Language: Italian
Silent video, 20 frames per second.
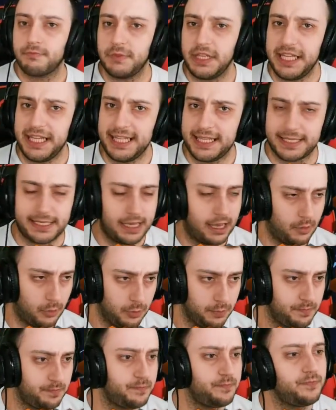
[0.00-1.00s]

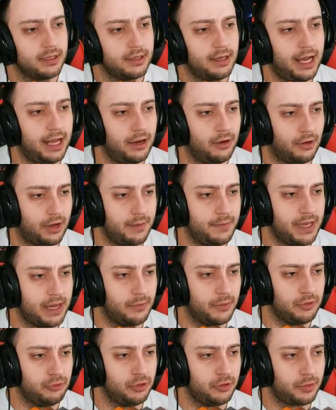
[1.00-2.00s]
Iniziamo! Allora,
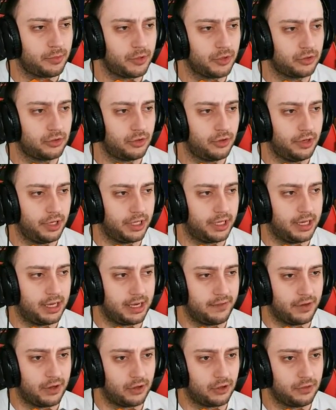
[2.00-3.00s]
abbiamo i due robottoni che
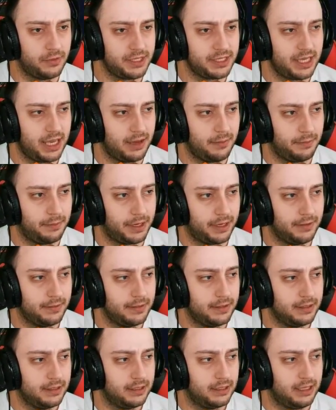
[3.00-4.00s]
arrivano come sempre,
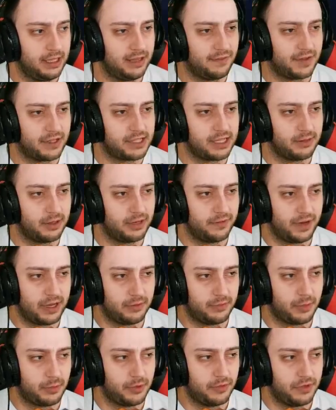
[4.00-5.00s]
li facciamo arrivare un
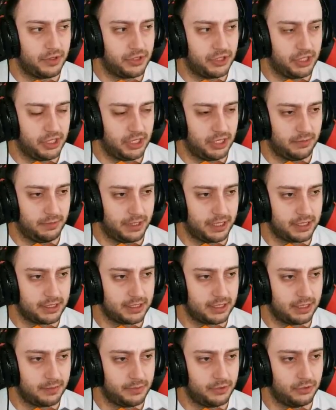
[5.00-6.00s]
po' più vicini per
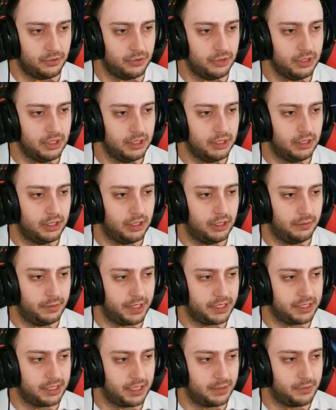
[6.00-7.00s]
essere più, eh, per
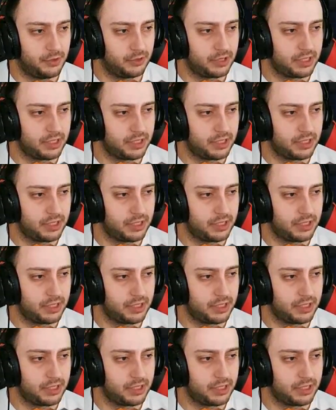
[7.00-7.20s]
essere più